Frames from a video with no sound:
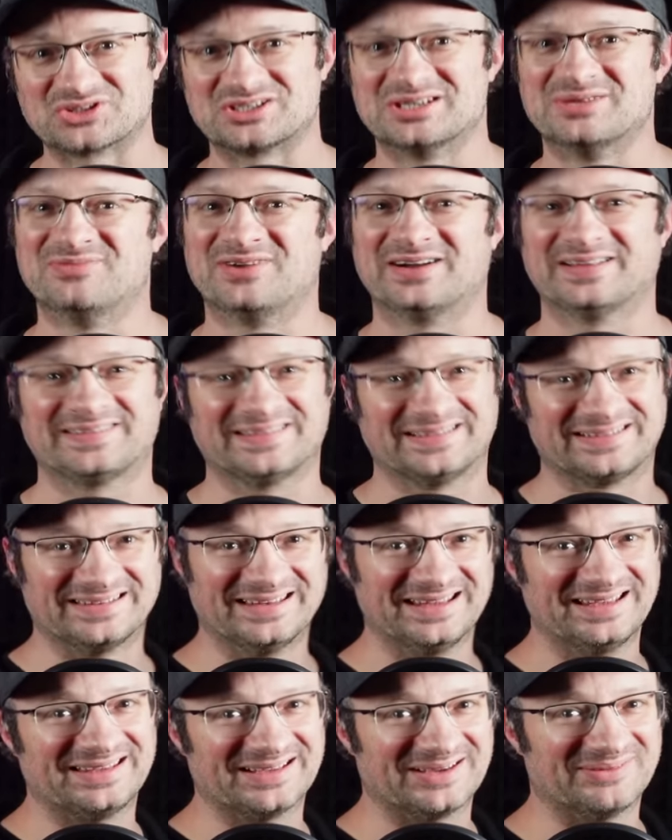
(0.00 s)
schlimm war es jetzt
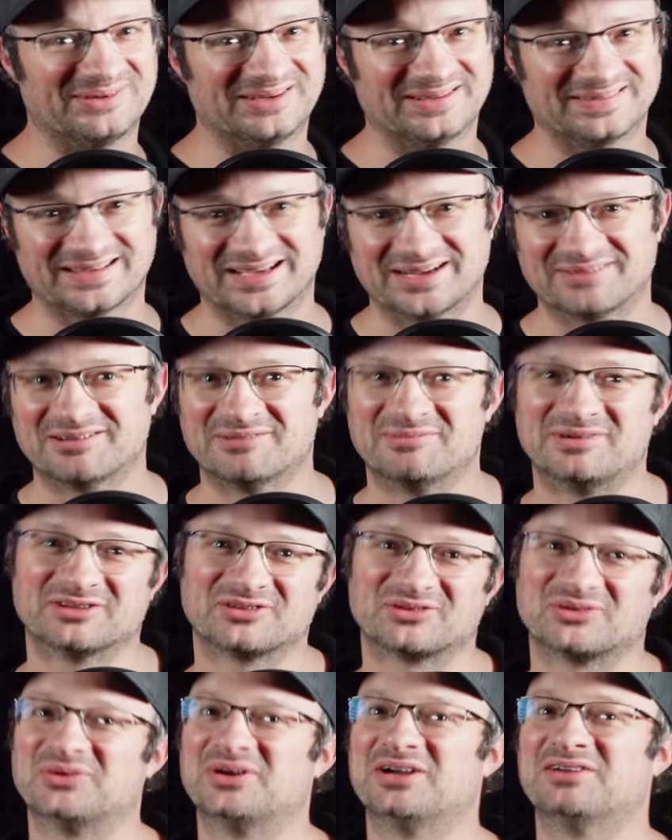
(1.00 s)
nicht, aber sagen wir mal
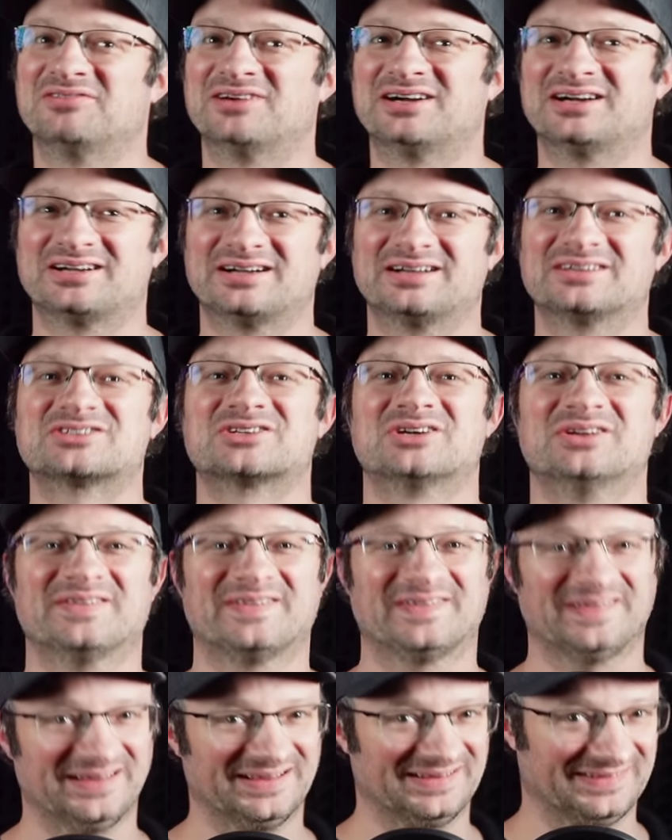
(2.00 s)
so, er war schon
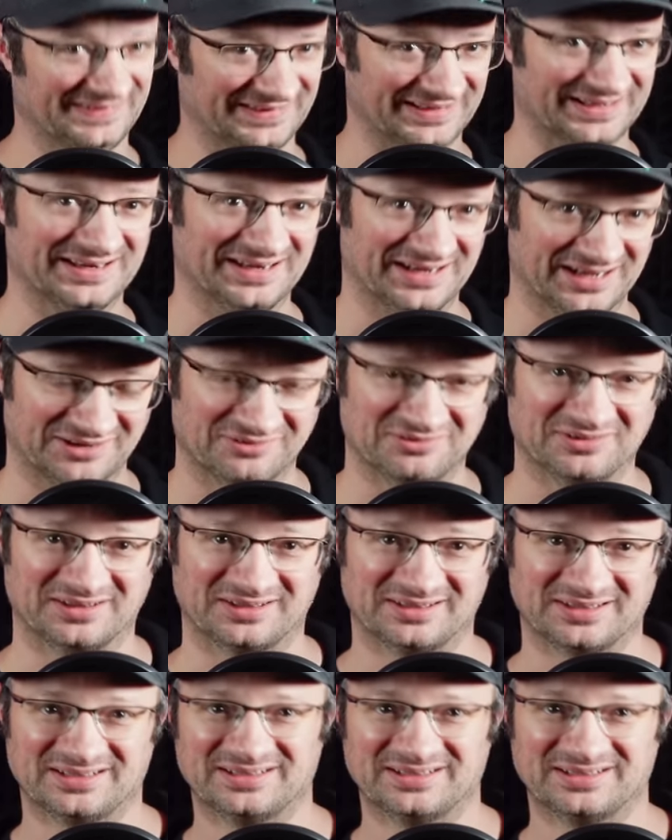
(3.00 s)
sehr, sehr nervig.